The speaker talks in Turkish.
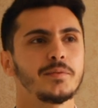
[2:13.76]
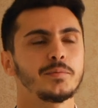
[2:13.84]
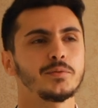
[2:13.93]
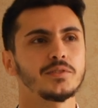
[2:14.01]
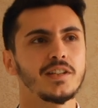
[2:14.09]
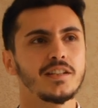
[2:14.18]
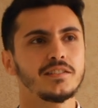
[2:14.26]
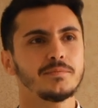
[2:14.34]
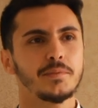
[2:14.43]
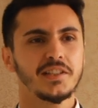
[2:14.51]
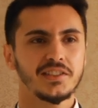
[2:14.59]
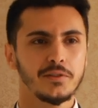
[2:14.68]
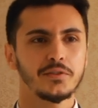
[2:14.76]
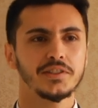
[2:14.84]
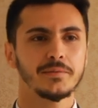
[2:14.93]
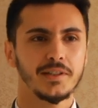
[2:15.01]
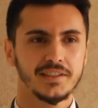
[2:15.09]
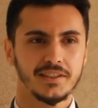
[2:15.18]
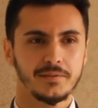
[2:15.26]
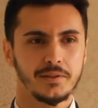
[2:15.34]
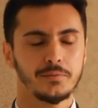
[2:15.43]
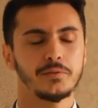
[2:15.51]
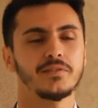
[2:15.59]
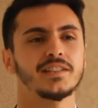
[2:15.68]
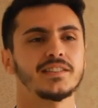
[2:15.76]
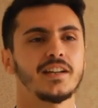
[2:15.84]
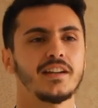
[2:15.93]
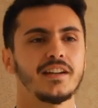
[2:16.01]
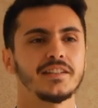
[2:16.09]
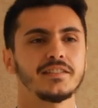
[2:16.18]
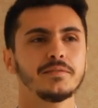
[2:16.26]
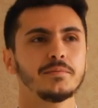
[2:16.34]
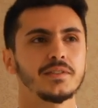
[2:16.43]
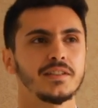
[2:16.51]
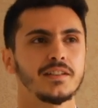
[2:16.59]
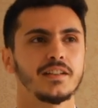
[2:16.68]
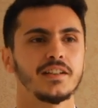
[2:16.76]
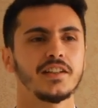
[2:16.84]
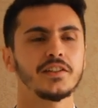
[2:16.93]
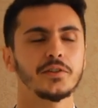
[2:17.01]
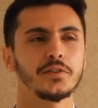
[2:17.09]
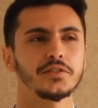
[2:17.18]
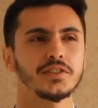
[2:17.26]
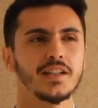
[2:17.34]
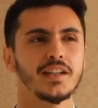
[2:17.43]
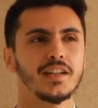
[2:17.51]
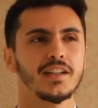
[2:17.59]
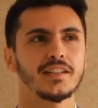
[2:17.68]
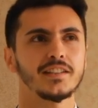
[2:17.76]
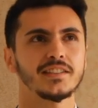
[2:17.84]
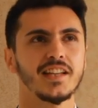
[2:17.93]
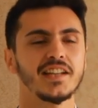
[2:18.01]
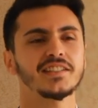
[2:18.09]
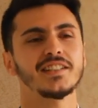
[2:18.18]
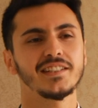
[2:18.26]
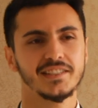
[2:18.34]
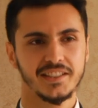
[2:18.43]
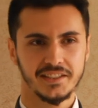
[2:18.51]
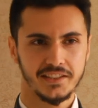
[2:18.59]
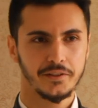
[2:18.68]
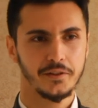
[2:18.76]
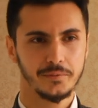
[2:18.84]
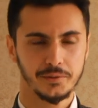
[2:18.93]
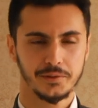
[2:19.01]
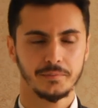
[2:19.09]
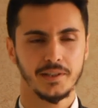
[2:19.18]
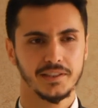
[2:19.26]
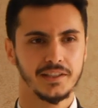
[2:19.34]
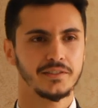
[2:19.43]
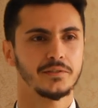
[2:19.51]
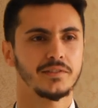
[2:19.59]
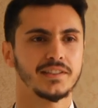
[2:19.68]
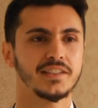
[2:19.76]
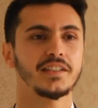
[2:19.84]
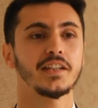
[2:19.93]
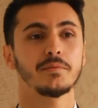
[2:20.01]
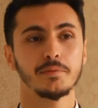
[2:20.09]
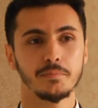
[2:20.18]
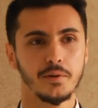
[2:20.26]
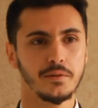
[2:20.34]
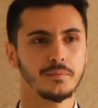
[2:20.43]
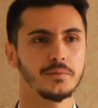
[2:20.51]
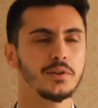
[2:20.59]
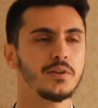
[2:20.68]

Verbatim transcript: Bundan 5 yıl önce başladı benim üniversite hayatım. İlk önce tercih Lisesi'nde görmüştüm Başkent Üniversitesi. Yeni bir bölümdü